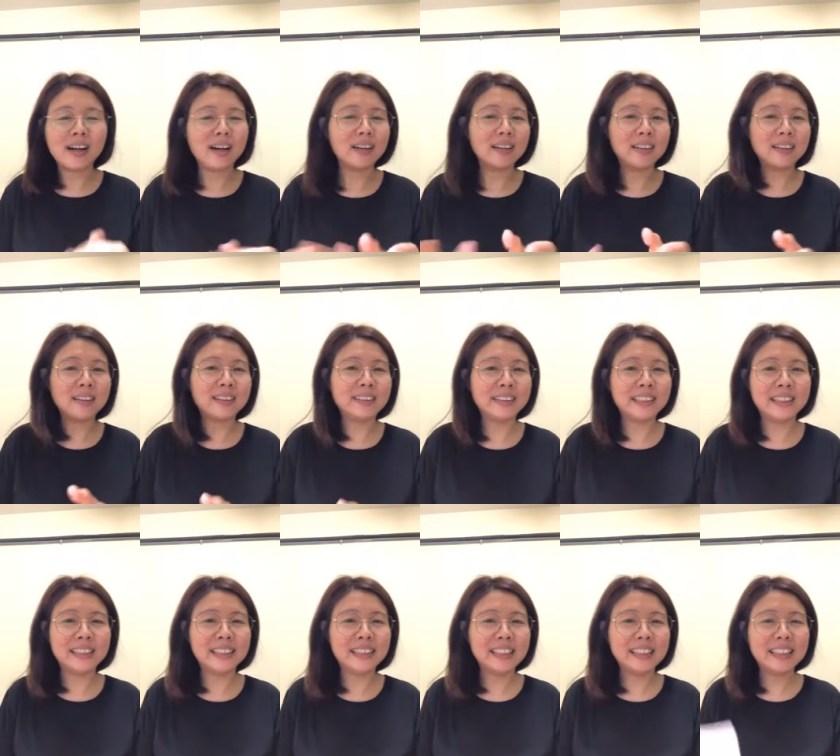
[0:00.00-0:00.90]

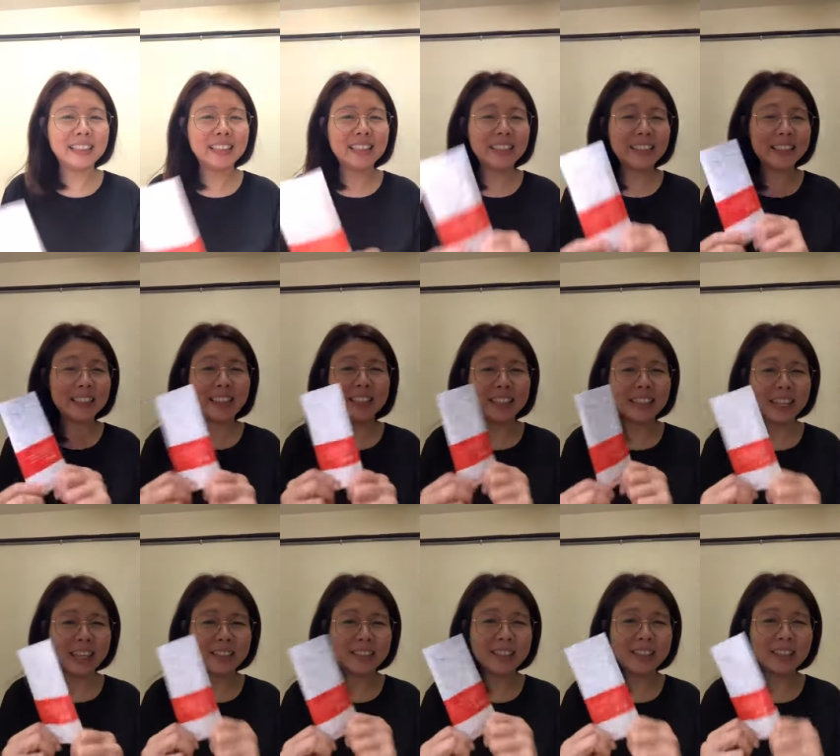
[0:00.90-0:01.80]
很很
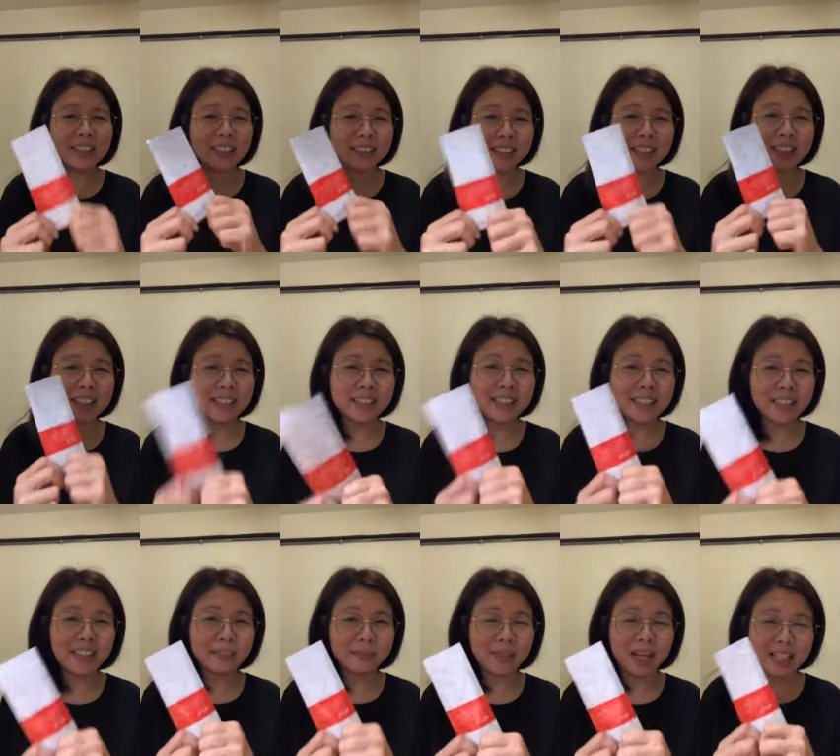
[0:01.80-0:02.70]
开心，很
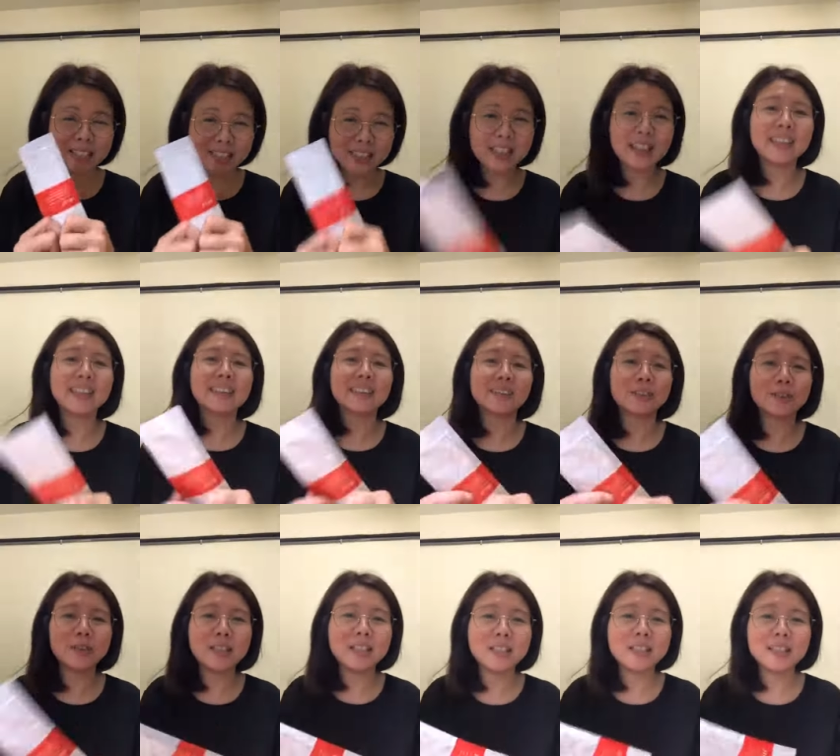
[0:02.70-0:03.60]
想马上，
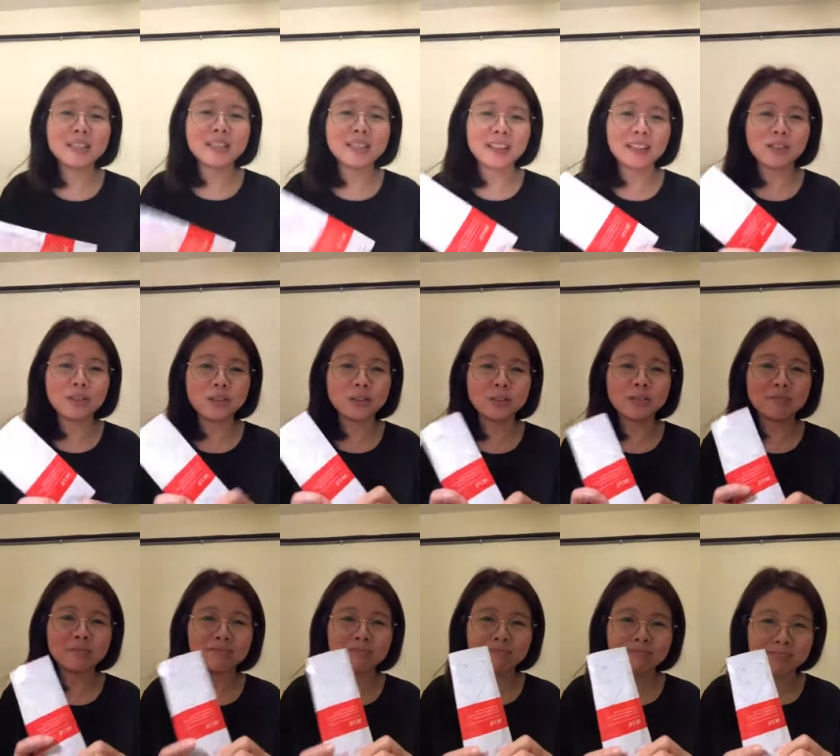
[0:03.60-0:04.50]
所以现在就
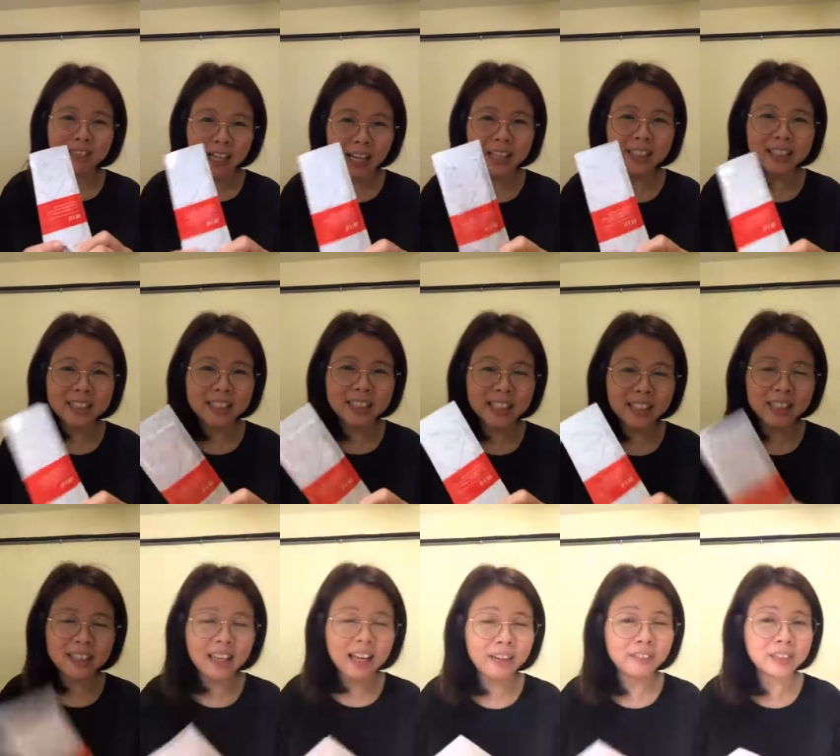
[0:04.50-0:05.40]
开了这
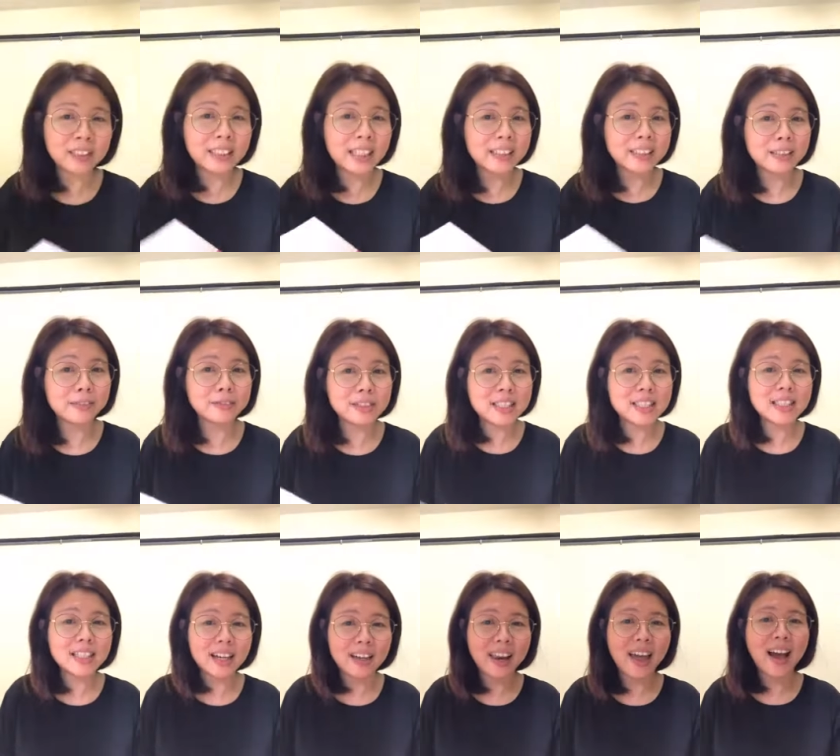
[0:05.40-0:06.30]
个 live 跟大家
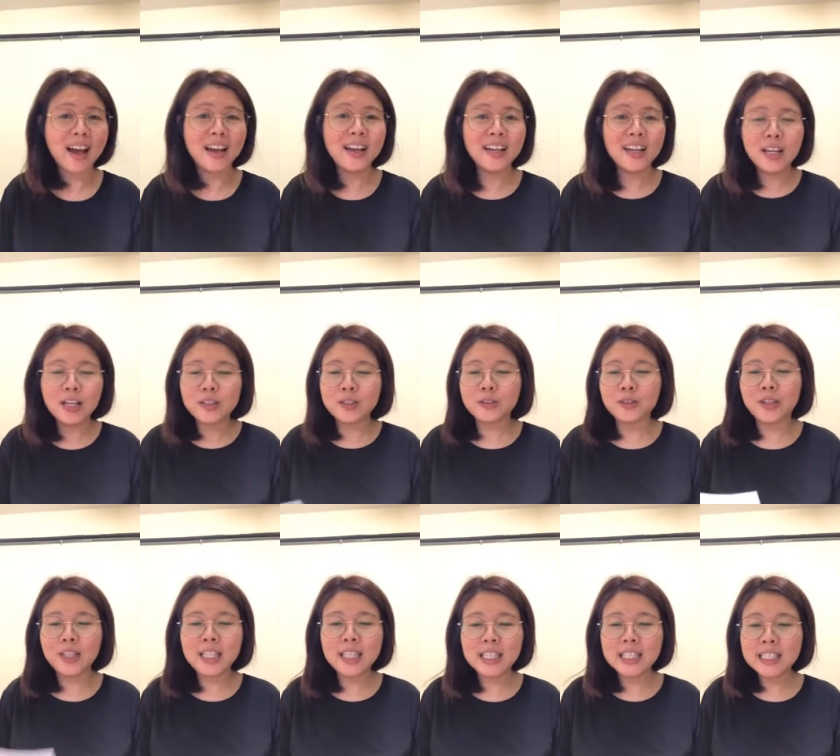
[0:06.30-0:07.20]
分享了，
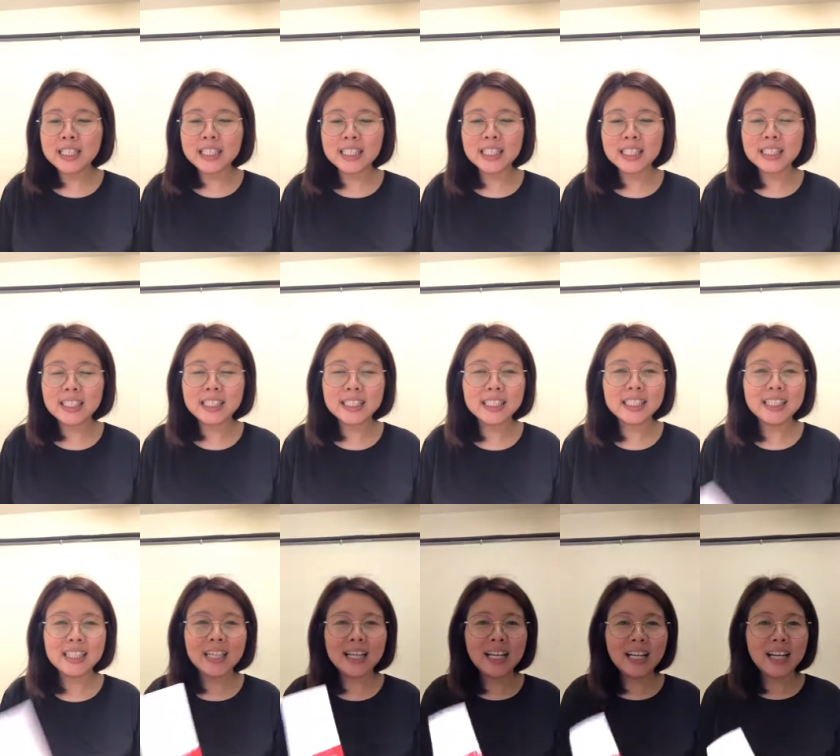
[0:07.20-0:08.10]
所以呢。
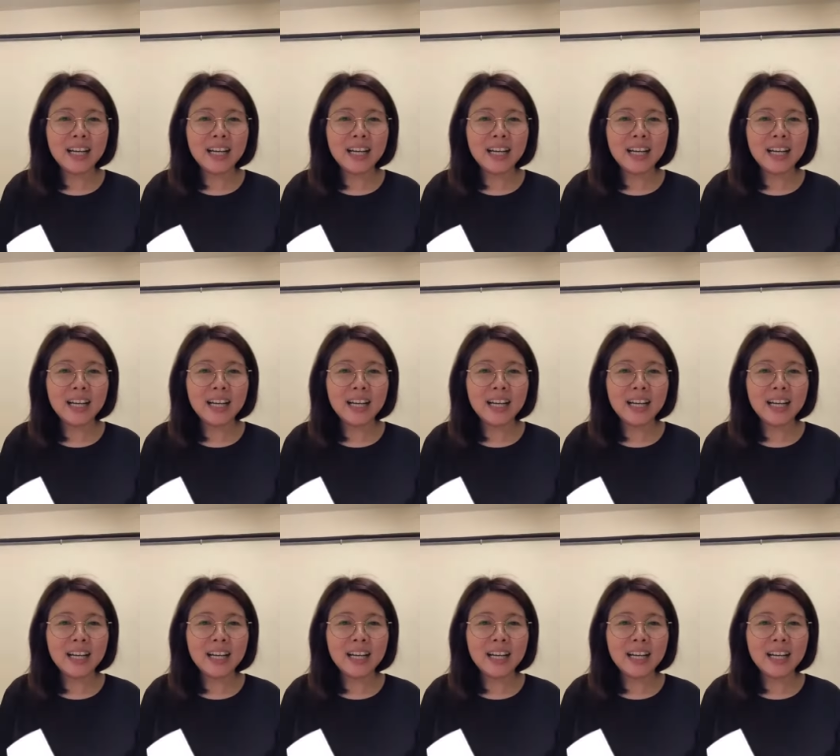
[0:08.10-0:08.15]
